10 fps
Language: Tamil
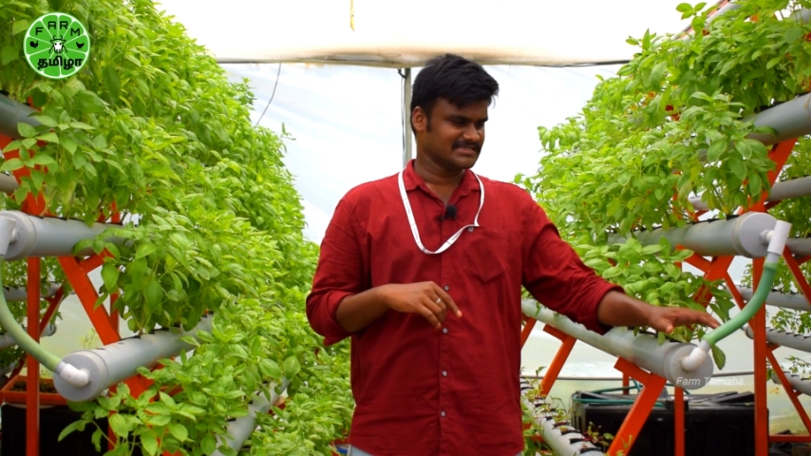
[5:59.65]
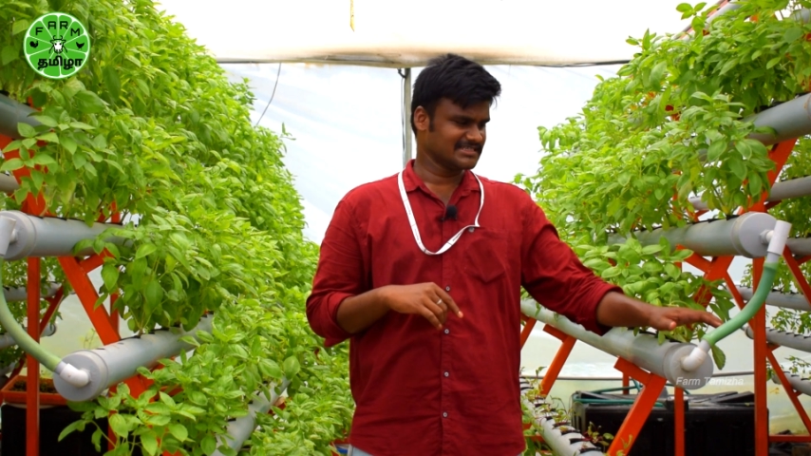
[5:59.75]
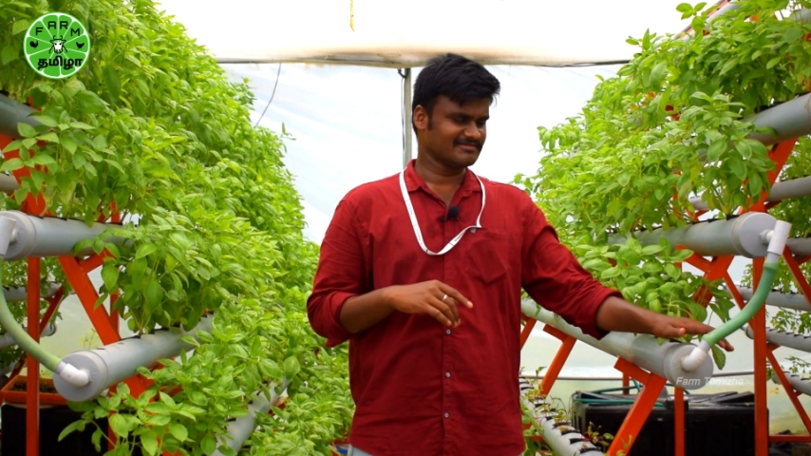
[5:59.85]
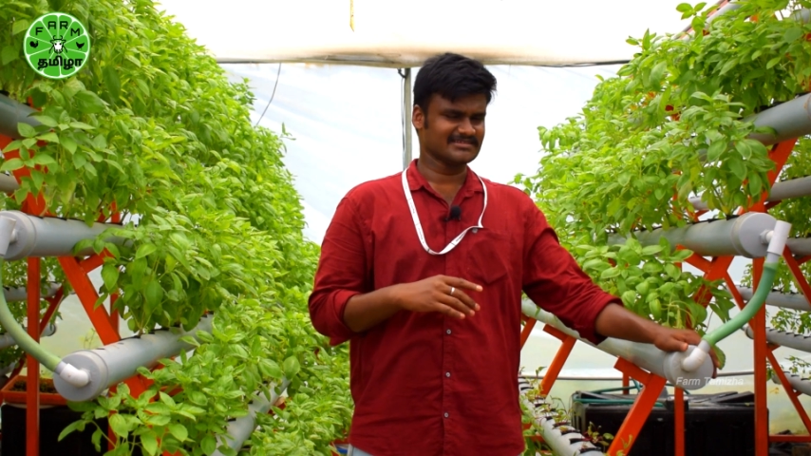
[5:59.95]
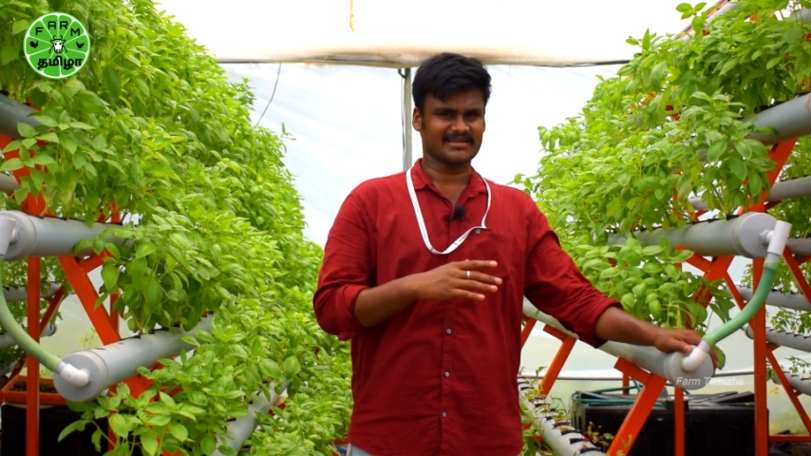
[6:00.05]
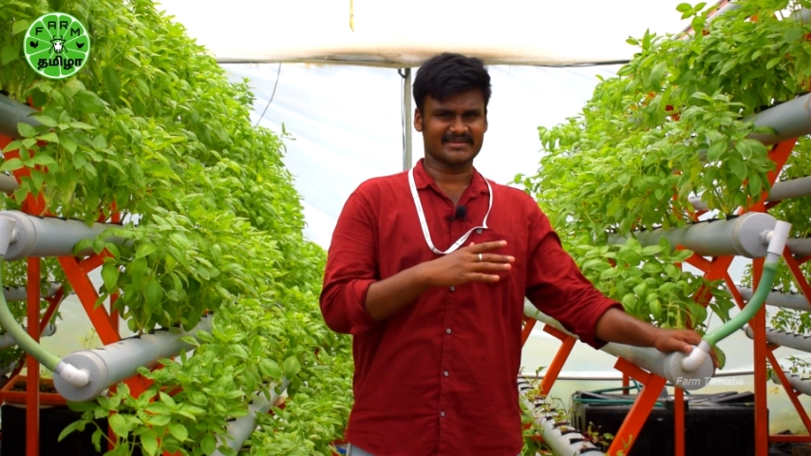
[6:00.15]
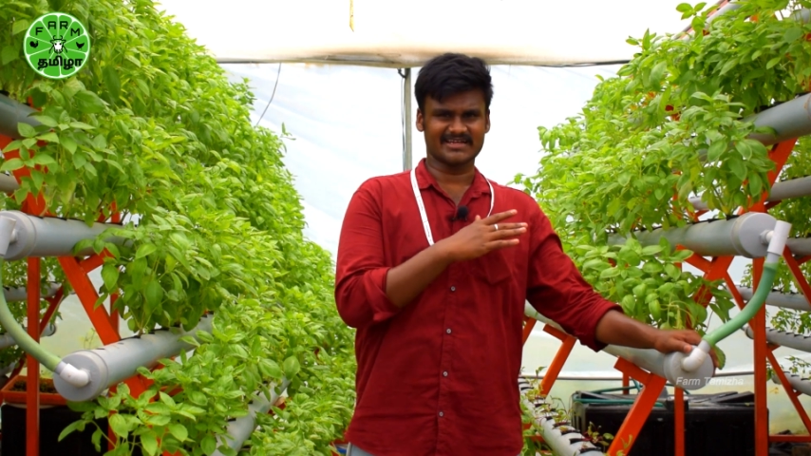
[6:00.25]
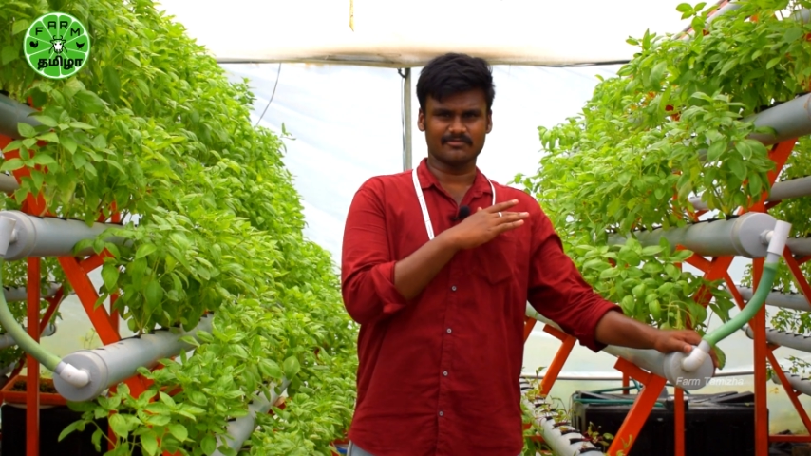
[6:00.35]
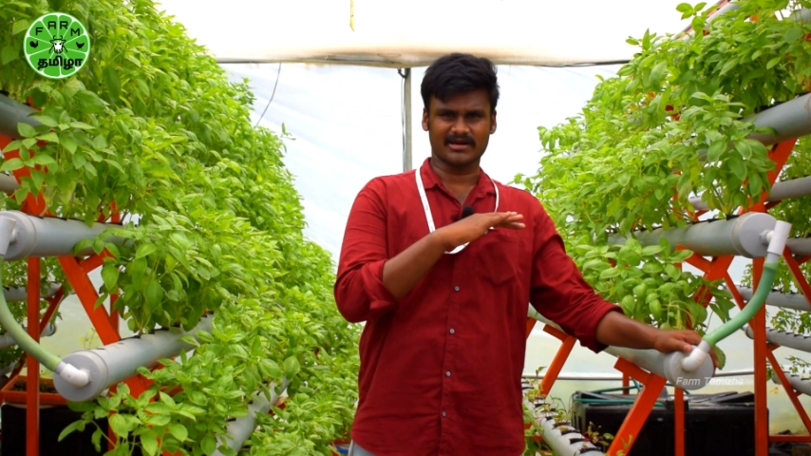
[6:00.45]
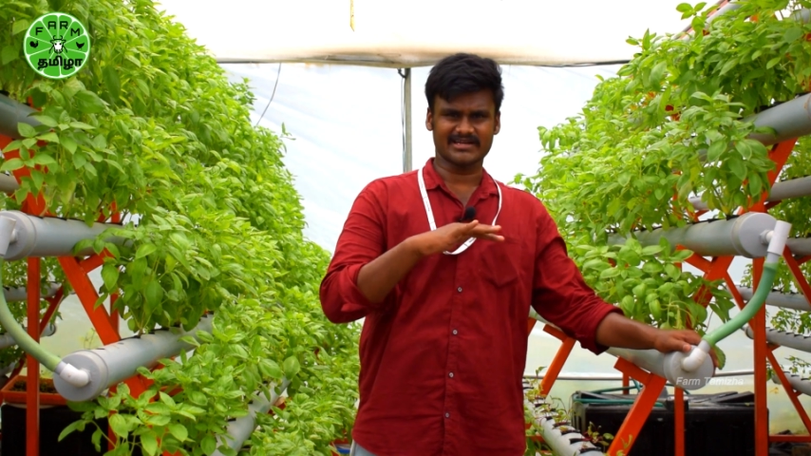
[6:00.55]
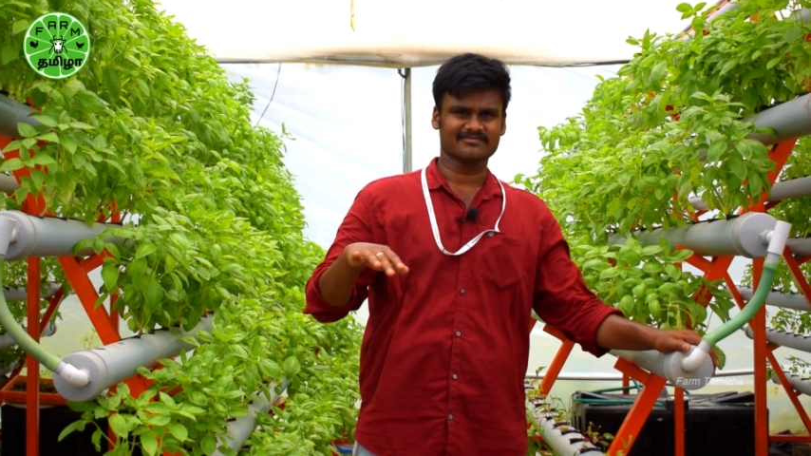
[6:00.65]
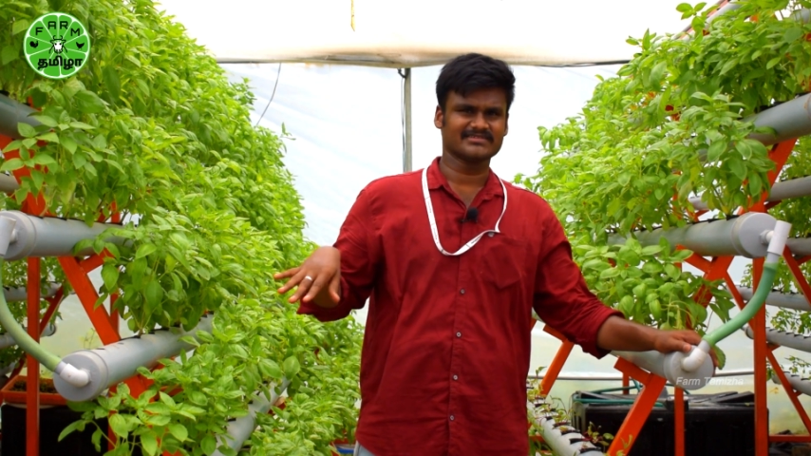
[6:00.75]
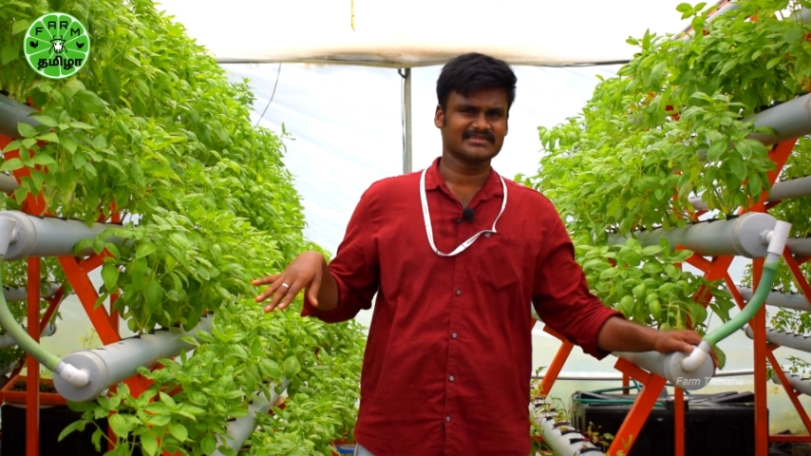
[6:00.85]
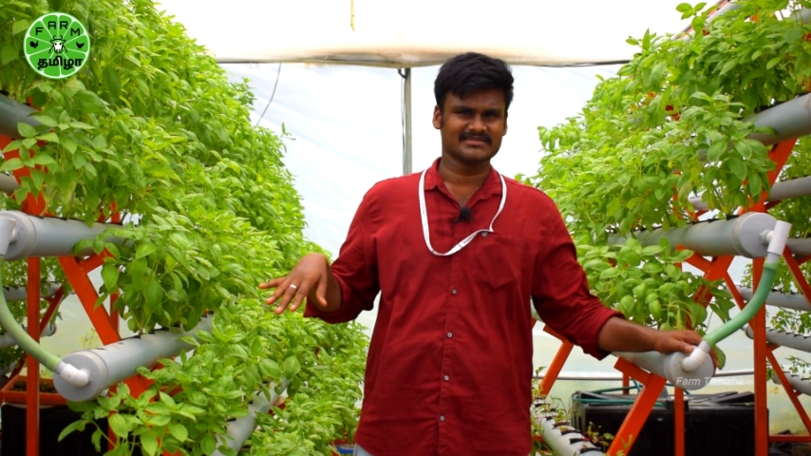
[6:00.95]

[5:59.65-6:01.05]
இதில் வந்து நிறையா மாடல் வந்து